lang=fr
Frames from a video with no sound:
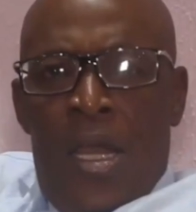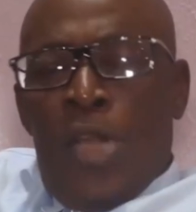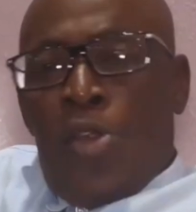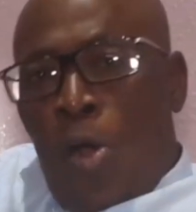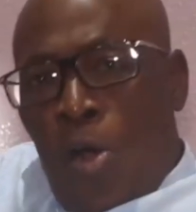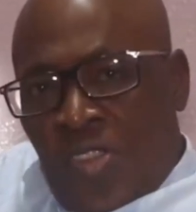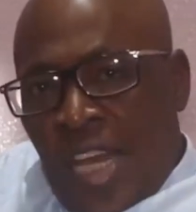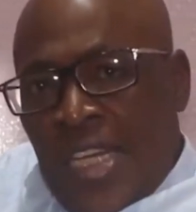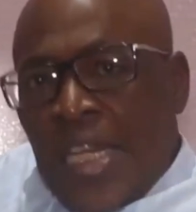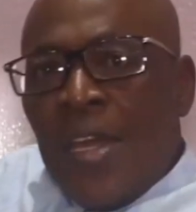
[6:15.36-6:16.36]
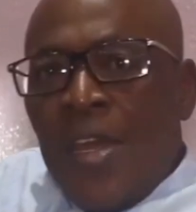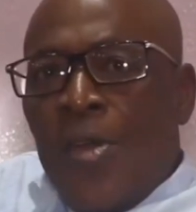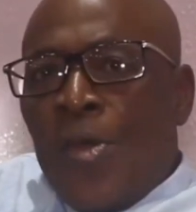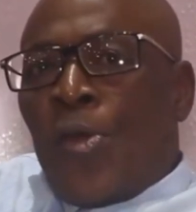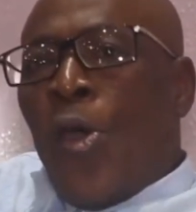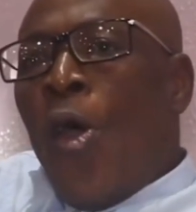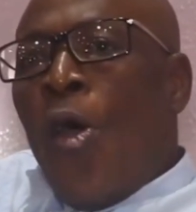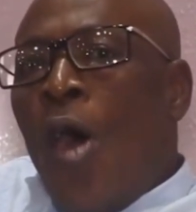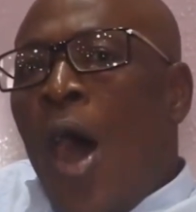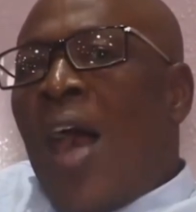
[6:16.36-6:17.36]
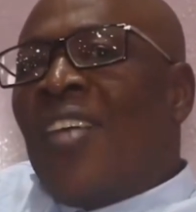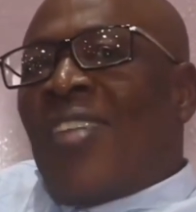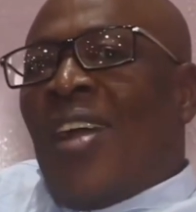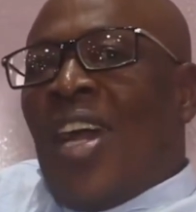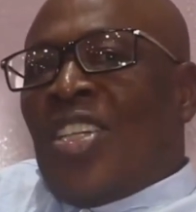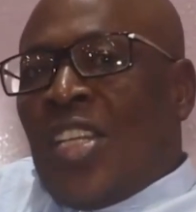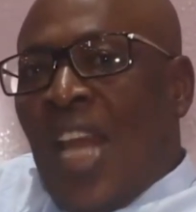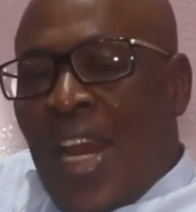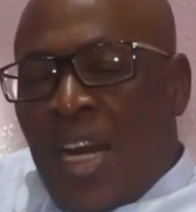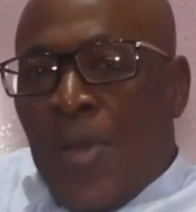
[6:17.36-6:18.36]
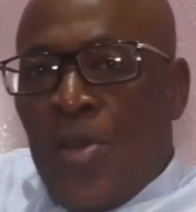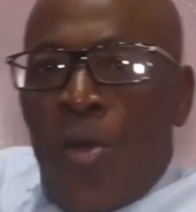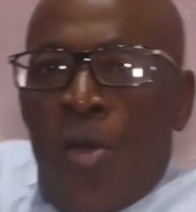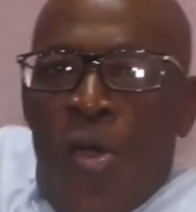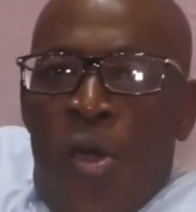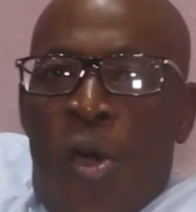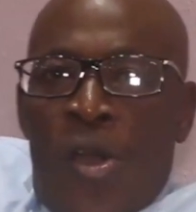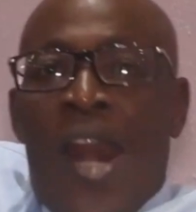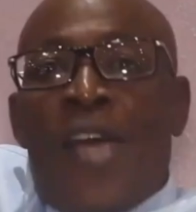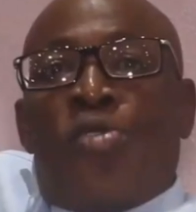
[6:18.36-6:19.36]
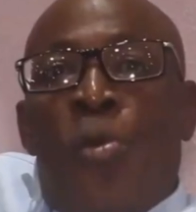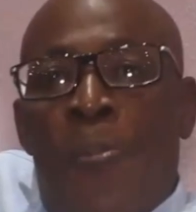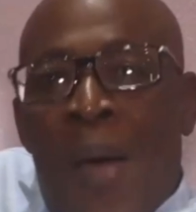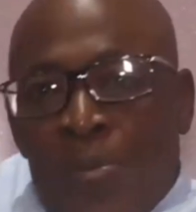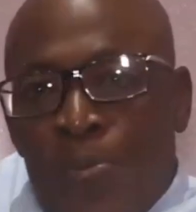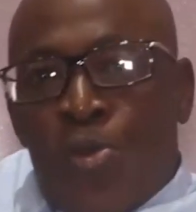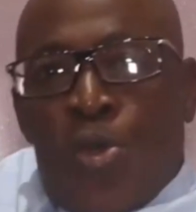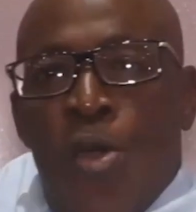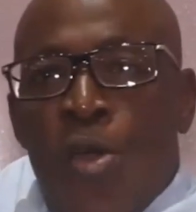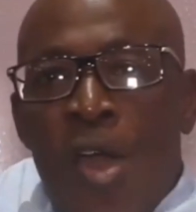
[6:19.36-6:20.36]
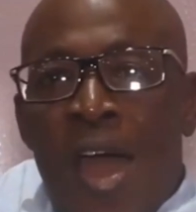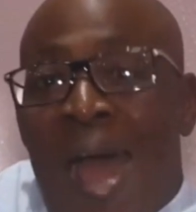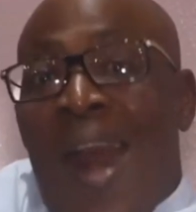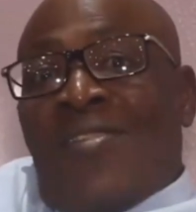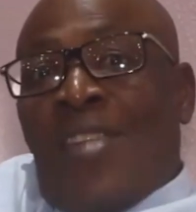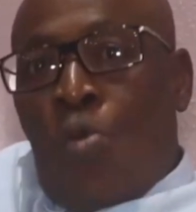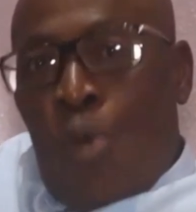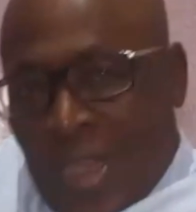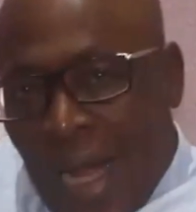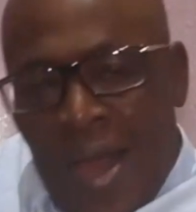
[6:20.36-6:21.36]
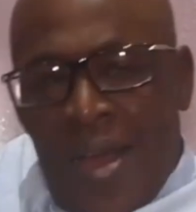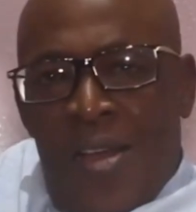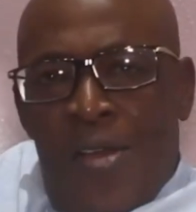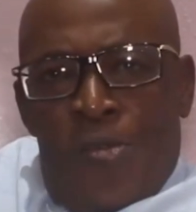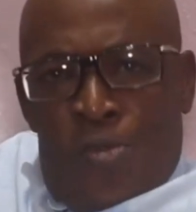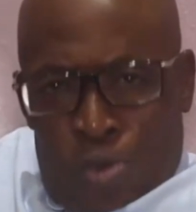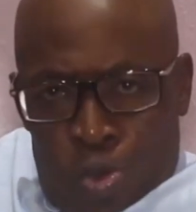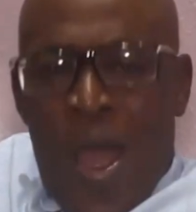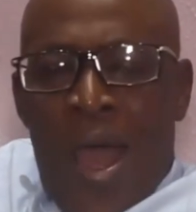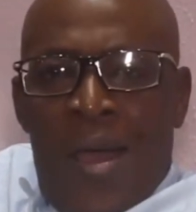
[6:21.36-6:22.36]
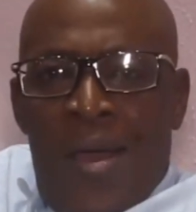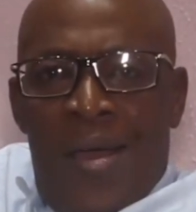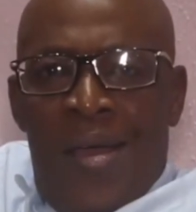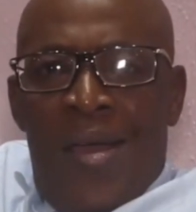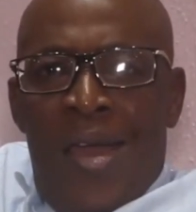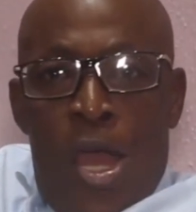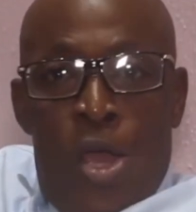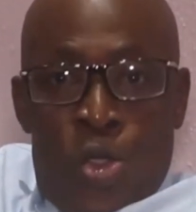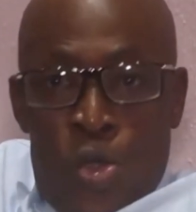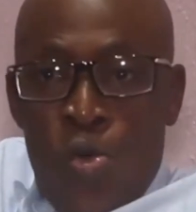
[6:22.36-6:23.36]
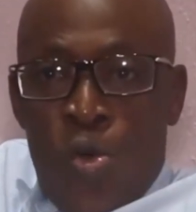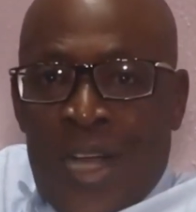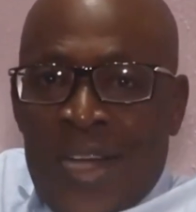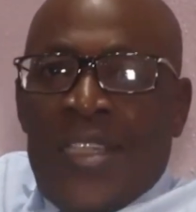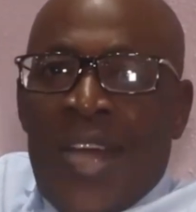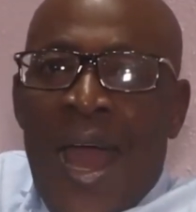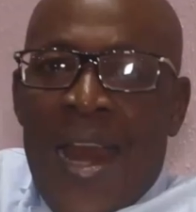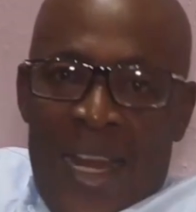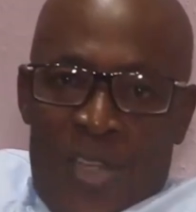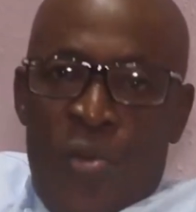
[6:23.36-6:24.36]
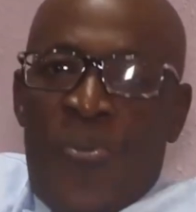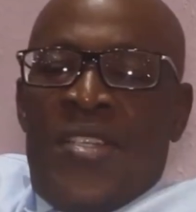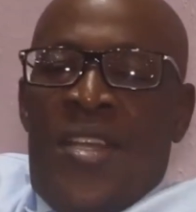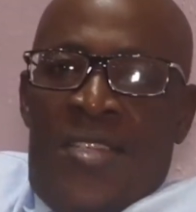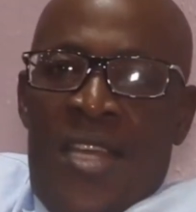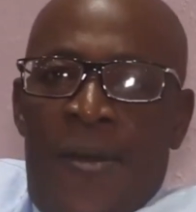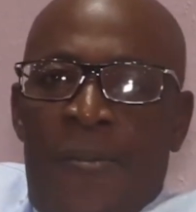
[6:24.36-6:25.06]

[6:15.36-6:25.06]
Et donc on s'est dit que en s'engageant dans la rébellion, on allait se battre pour que Alassane Ouattara soit un jour candidat à l'élection présidentielle.